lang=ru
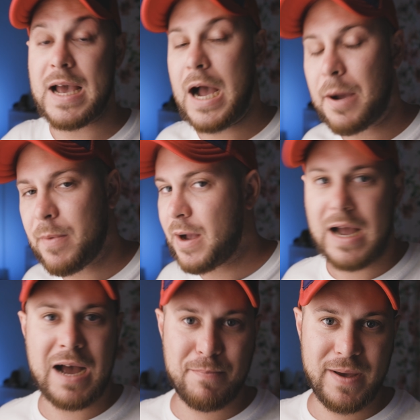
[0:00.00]
А,
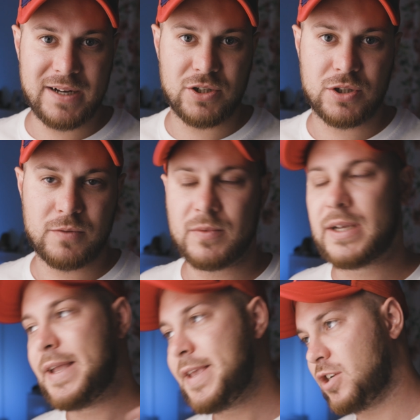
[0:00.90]
опять же,
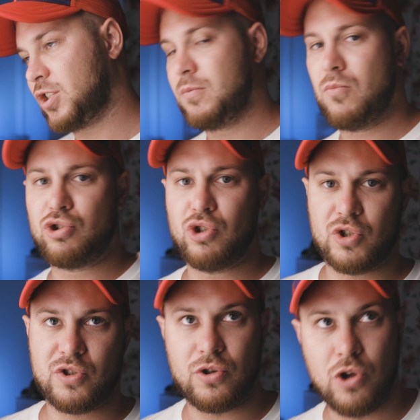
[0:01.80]
конечно, можно
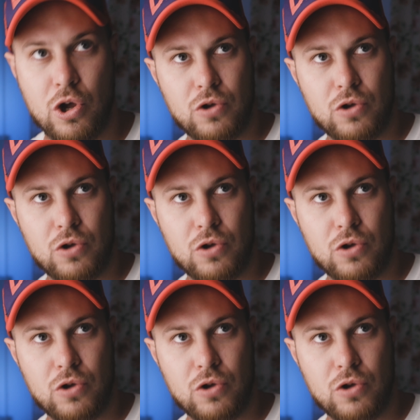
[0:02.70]
сказать,